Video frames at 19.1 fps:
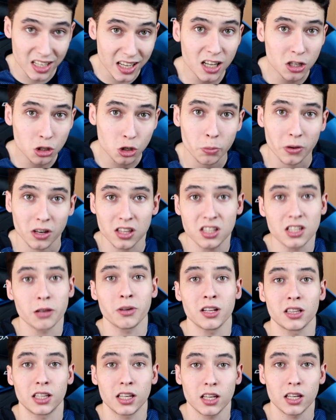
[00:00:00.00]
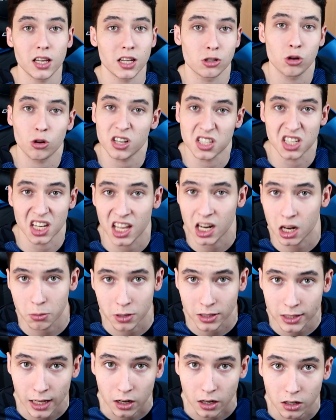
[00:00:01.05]
Y eso precisamente es lo que se quiere
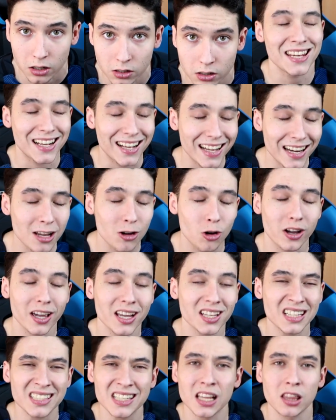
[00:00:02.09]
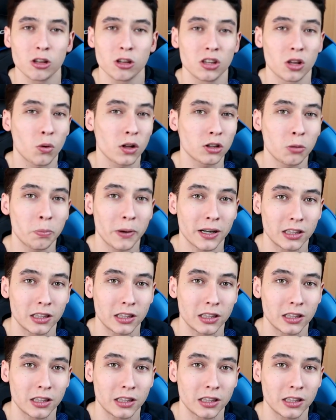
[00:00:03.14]
evitar. Y creo que esa sanción de cuatro